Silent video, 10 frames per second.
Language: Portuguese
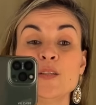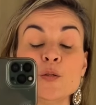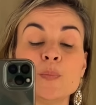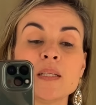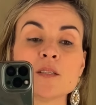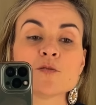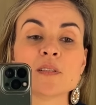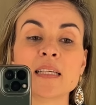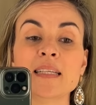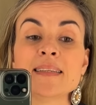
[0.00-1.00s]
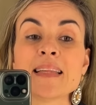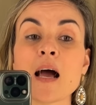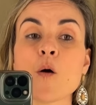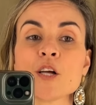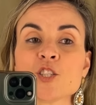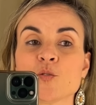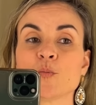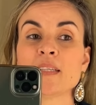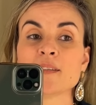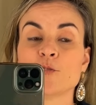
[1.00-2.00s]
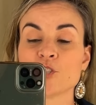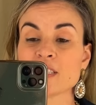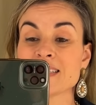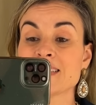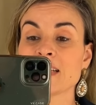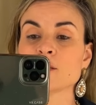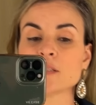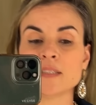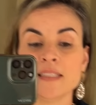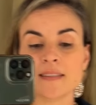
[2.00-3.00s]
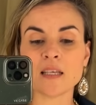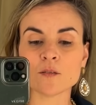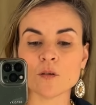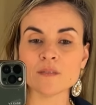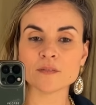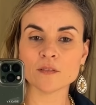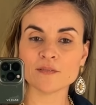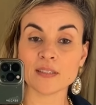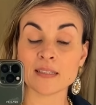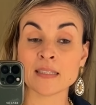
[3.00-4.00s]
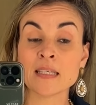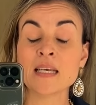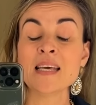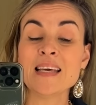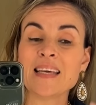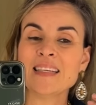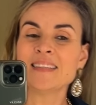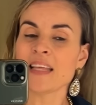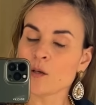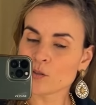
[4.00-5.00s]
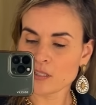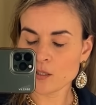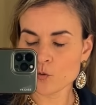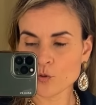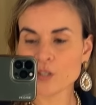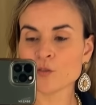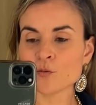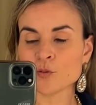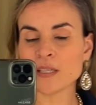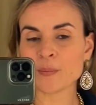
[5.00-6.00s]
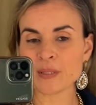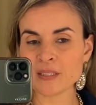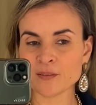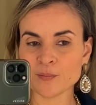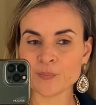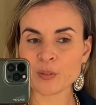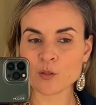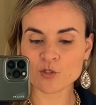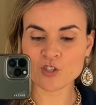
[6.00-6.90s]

e o preço dele tá ótimo, ele custa 139,90. Ele tem outra cor, eu não tô lembrando, porque eu já